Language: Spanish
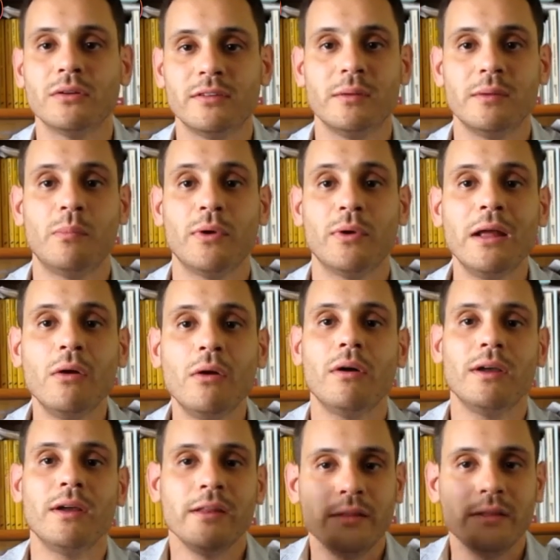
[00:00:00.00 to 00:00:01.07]
es decir, por
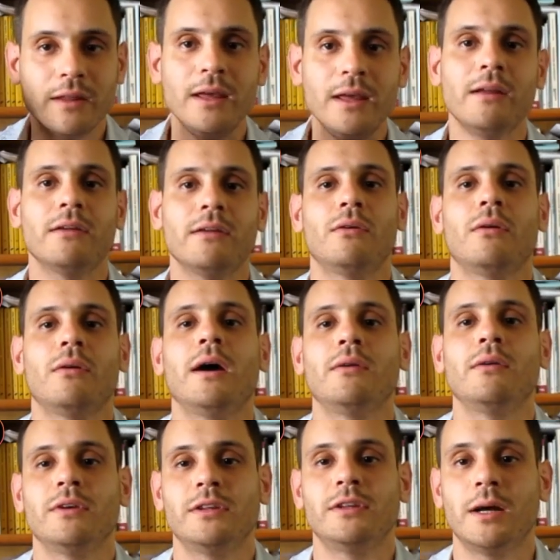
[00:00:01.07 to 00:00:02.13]
algo interno
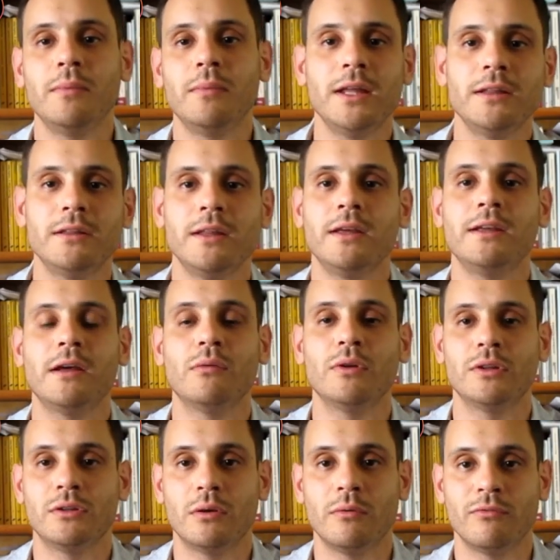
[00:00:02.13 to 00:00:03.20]
a nuestra mente y a
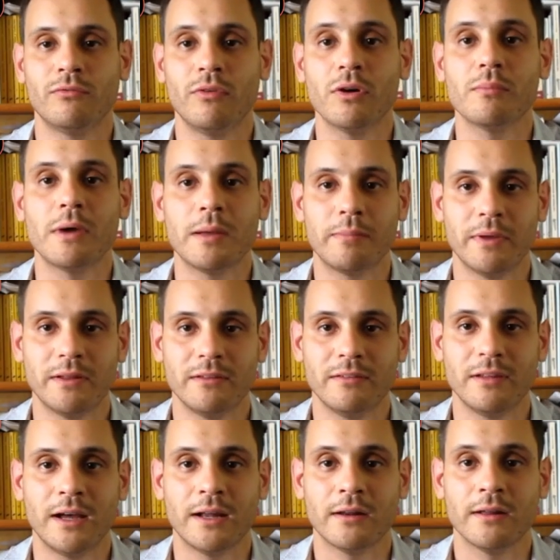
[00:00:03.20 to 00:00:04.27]
nuestra forma de
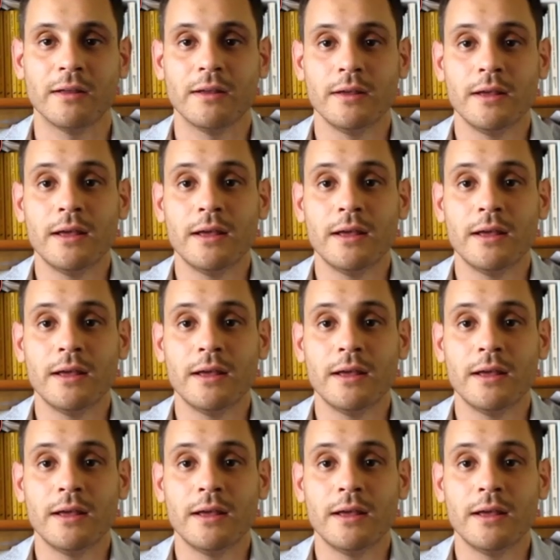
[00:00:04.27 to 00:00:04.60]
pensar.